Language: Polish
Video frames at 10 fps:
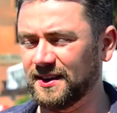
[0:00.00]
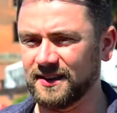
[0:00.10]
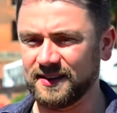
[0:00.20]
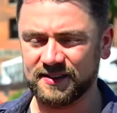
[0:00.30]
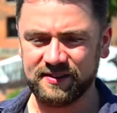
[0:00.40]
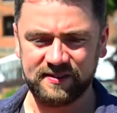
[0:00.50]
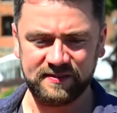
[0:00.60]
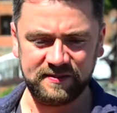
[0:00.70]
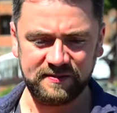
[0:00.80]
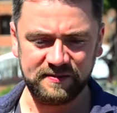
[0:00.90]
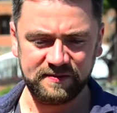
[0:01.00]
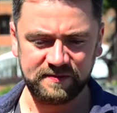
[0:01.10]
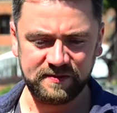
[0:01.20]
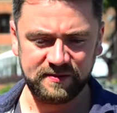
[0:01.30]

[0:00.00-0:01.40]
Y,